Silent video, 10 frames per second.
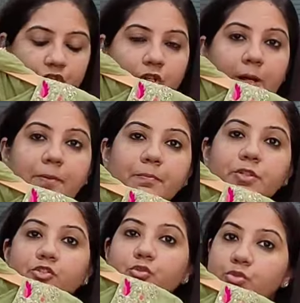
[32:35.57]
जो आप
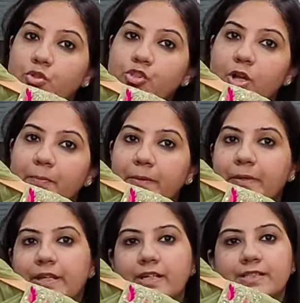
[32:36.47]
अपने ट्रूजो शॉपिंग
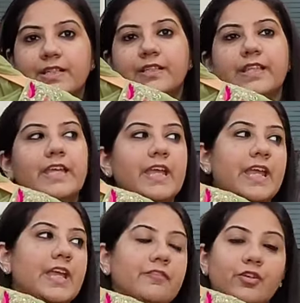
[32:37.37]
में रख सकते
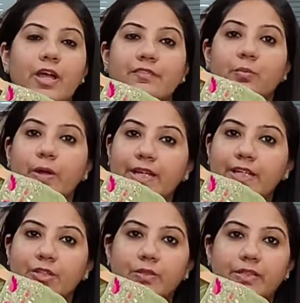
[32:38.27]
हैं इफ़ यू हैव अ
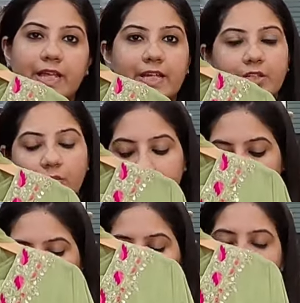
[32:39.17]
वेडिंग टू अटेंड यू
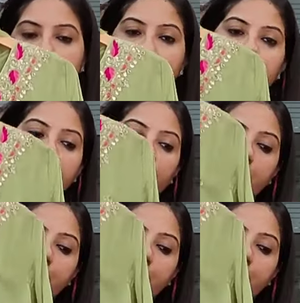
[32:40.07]
कैन यूज फॉर